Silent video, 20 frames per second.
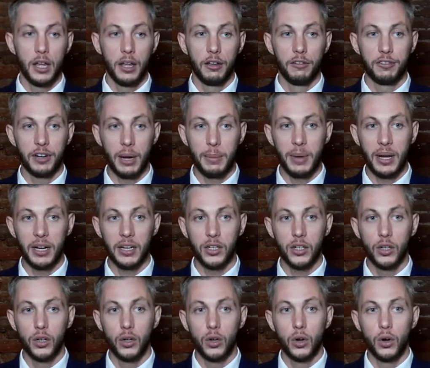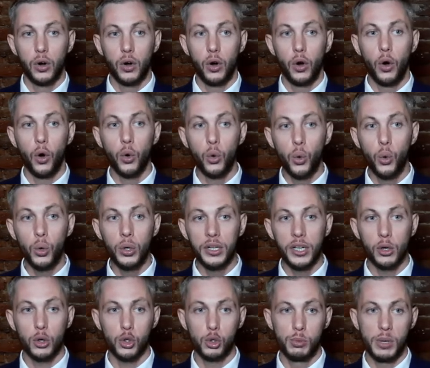W ramach
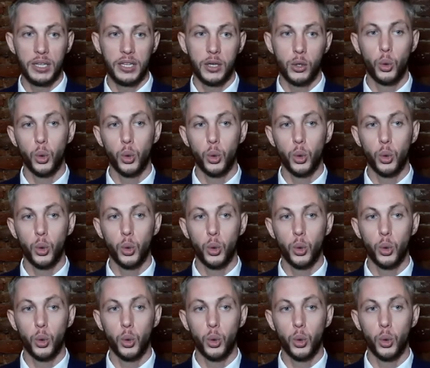ogólnie rozumianej